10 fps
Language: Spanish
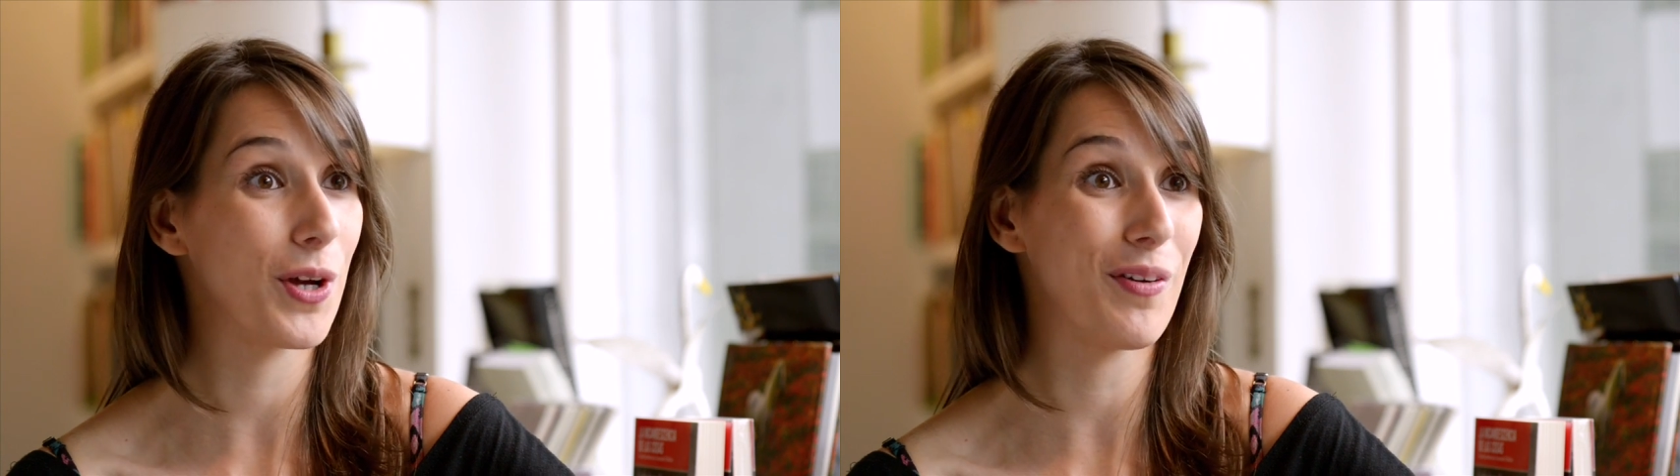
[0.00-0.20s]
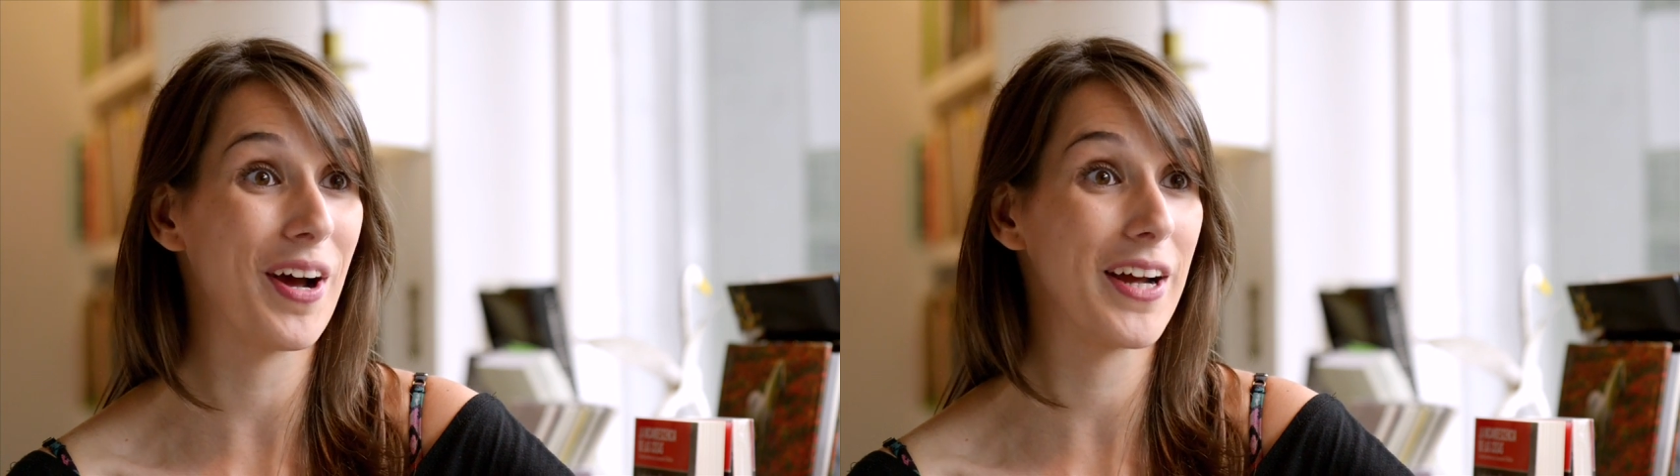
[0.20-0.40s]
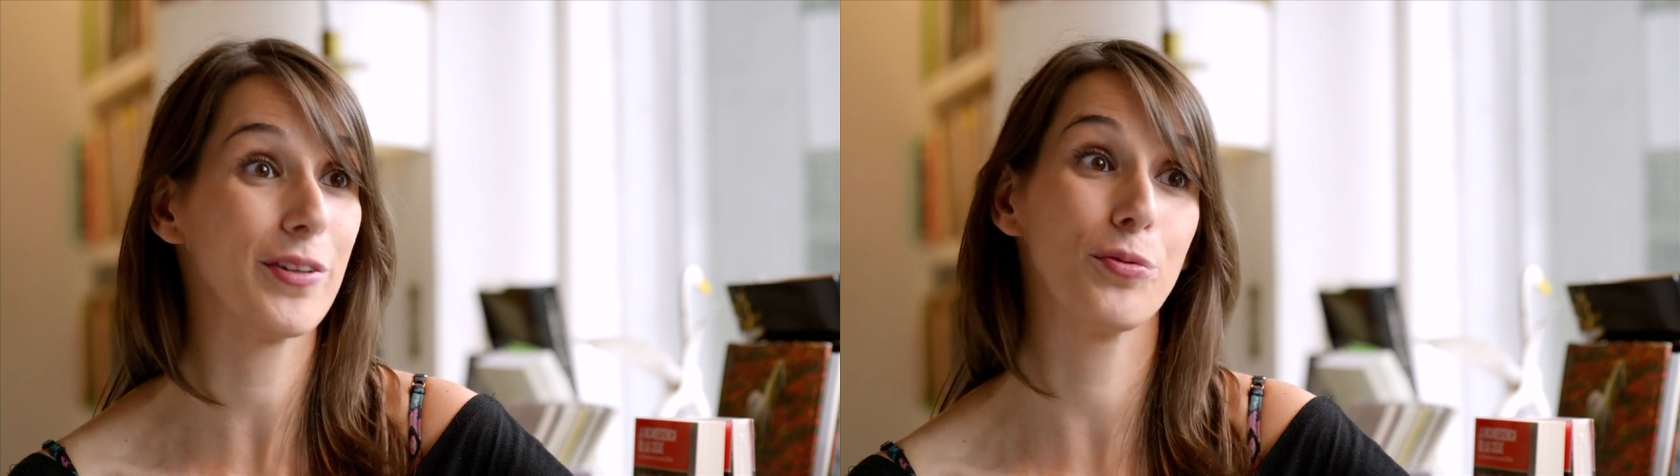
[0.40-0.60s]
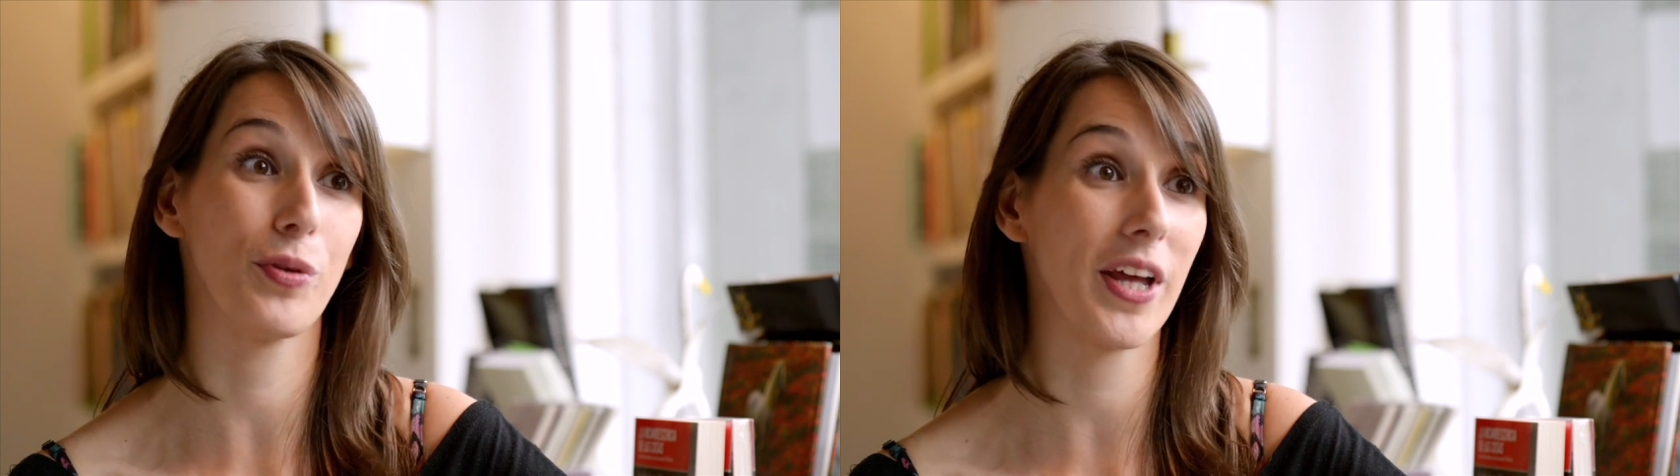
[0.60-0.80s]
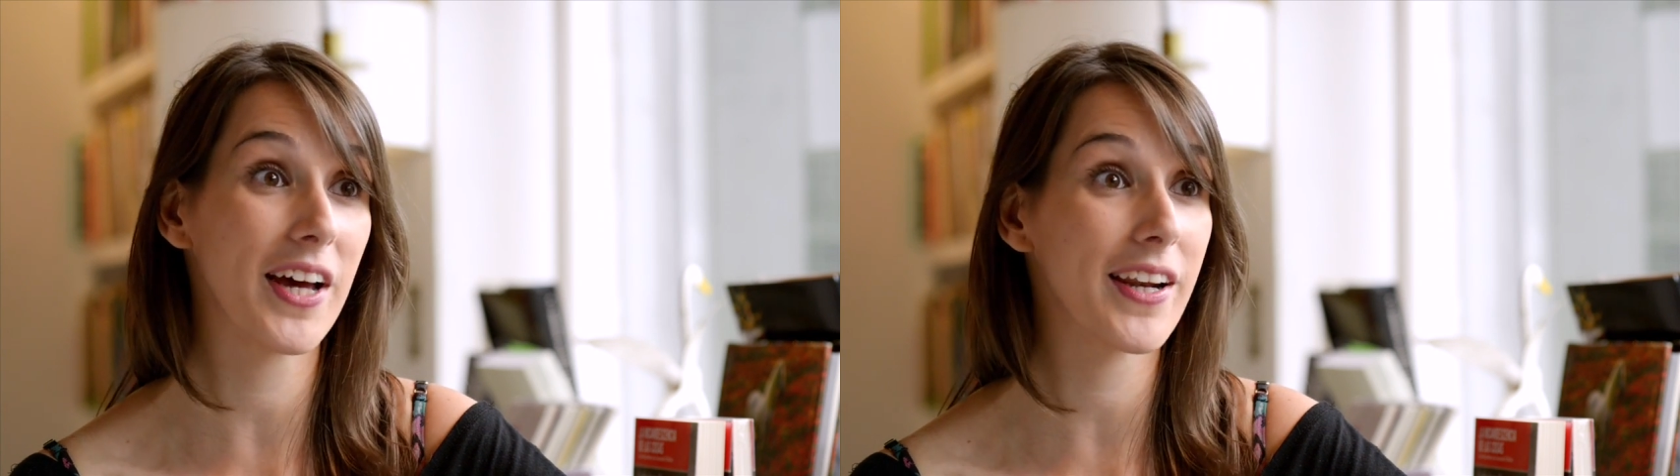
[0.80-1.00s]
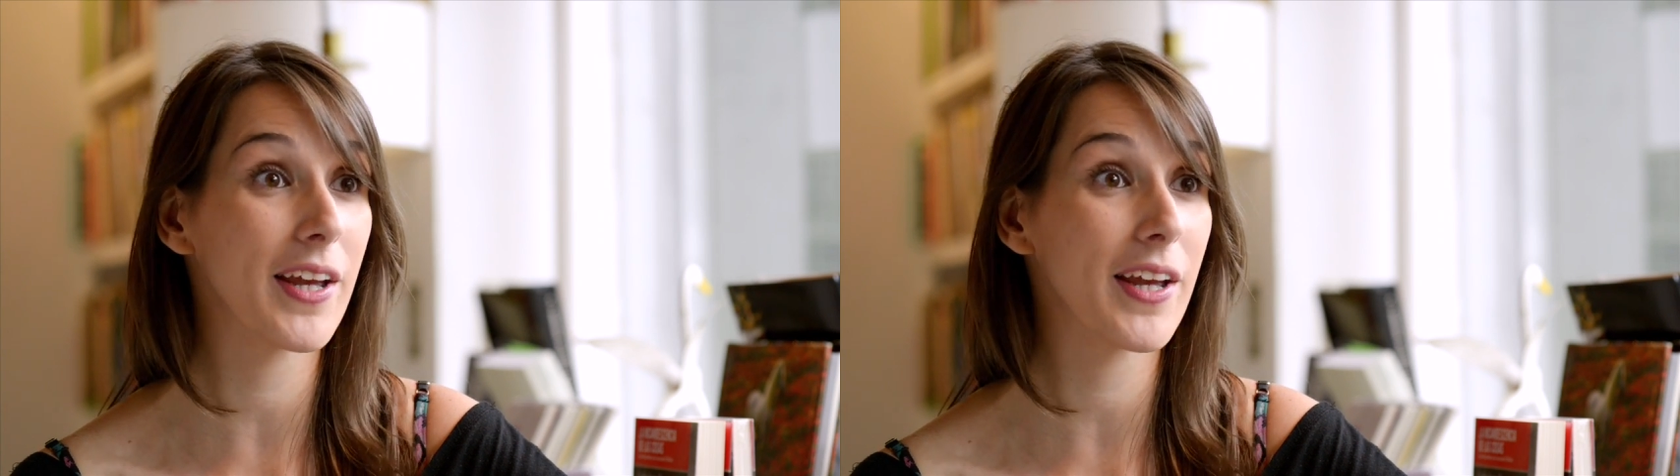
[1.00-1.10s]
que van a estudiar,